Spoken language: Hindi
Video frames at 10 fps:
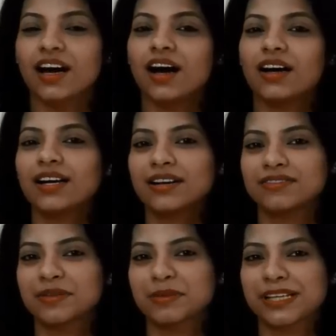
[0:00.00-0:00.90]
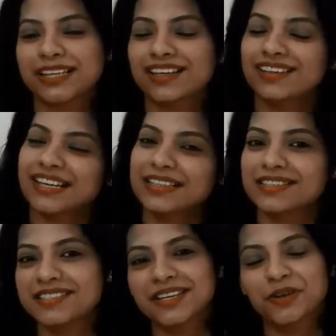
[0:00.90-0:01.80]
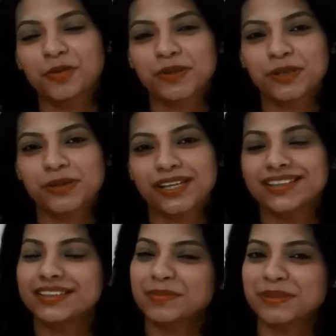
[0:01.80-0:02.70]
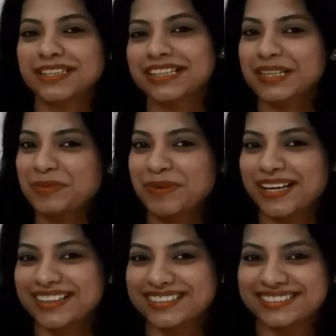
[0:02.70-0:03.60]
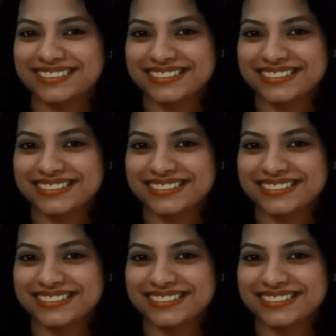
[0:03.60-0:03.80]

अगले हफ्ते मिलेंगे एक नए इंटरेस्टिंग टॉपिक को लेकर तब तक के लिए बाय